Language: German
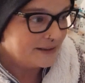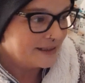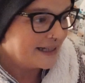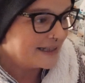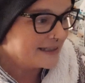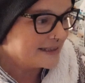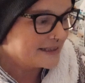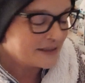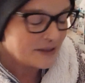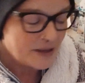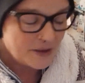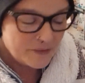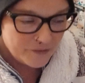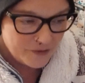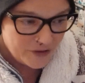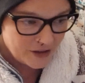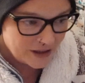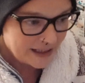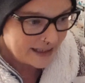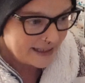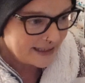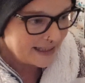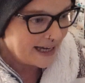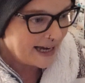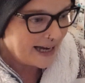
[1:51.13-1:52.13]
Echt,
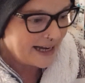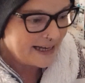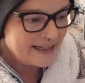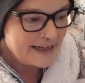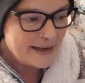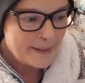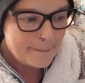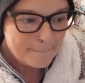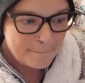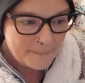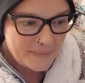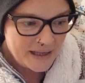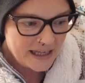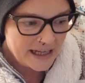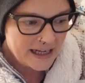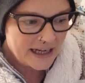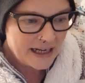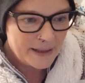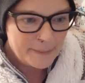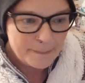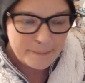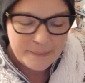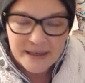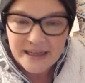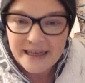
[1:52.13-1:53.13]
wirklich ein
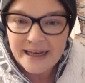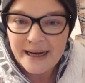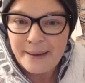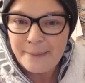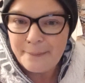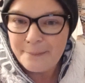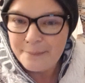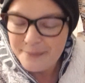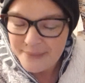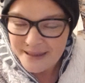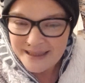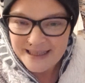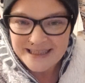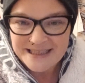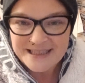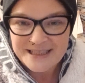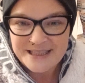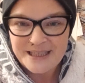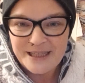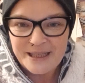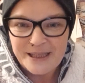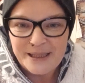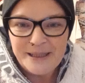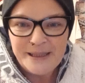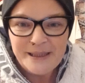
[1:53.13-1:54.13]
mega, mega, mega
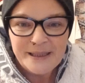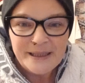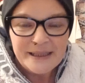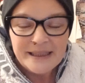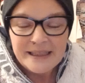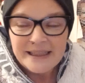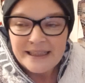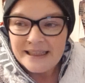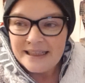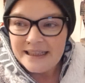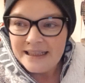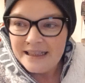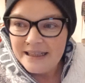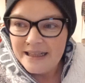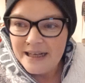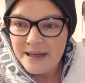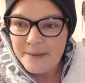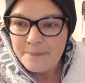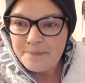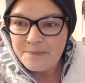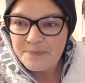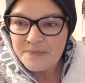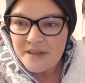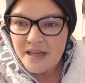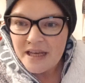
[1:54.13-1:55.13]
Sale.
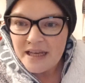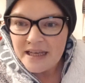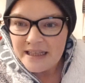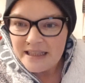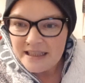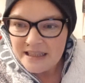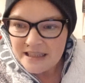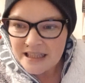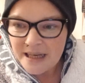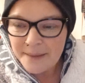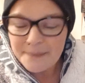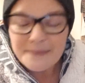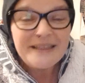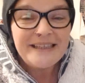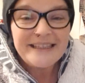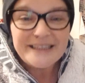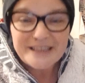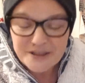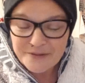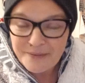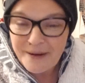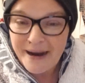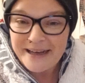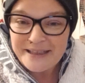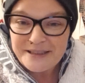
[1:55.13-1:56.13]
Ähm, ich habe in der
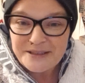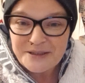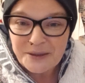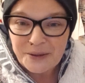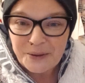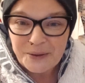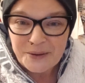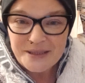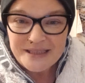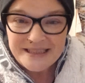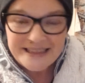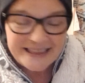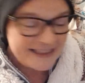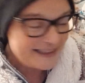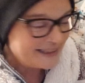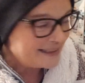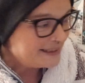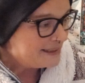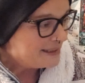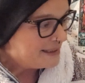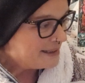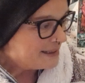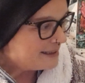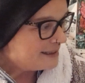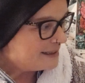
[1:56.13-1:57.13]
zweiten Runde
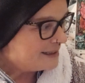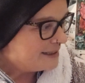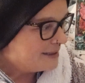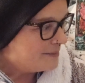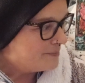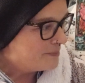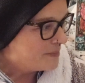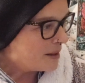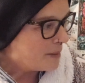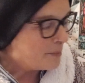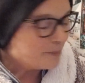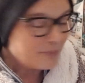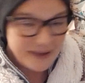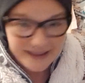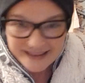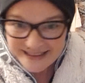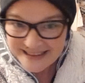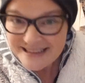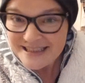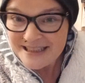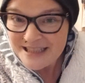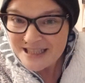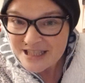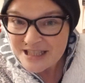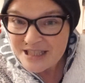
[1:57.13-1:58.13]
ähm, bei
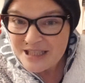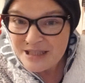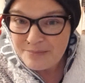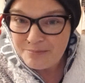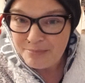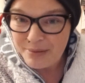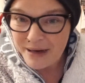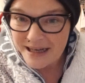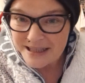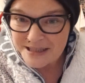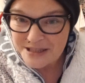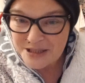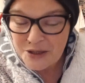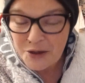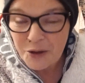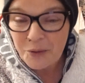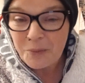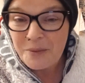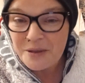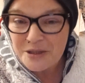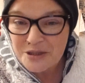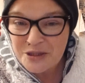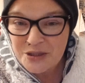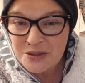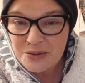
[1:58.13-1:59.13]
den Disney-Bars
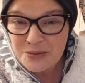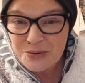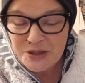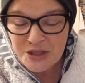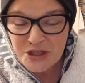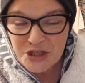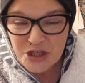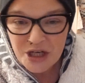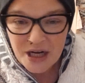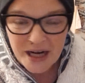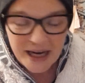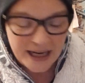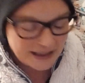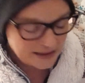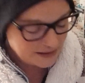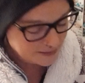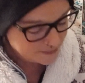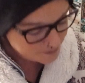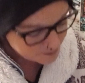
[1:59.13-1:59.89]
nochmal zugeschlagen.